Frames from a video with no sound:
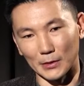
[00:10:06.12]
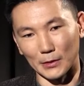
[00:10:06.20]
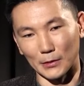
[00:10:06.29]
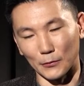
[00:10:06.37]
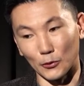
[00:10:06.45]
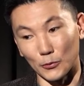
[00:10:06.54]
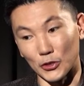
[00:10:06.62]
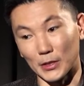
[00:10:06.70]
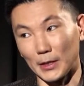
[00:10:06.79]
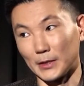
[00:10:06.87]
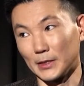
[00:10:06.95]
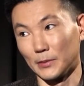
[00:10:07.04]
э, в том
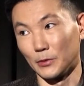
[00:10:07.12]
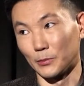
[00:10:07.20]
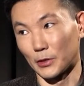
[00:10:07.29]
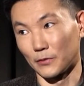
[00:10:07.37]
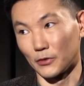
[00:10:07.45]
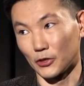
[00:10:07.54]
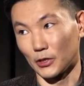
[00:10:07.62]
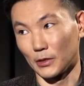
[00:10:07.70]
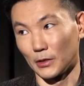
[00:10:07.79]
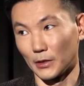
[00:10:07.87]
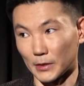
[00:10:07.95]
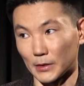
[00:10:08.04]
числе о теме
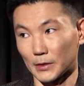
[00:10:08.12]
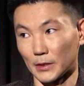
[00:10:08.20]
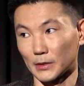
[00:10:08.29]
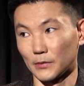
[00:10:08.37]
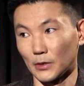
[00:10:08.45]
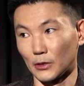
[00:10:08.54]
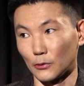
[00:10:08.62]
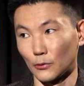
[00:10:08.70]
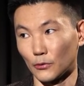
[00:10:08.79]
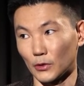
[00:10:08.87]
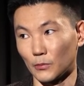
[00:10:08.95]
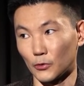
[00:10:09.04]
продвижения казахстанского
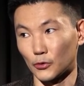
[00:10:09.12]
кино на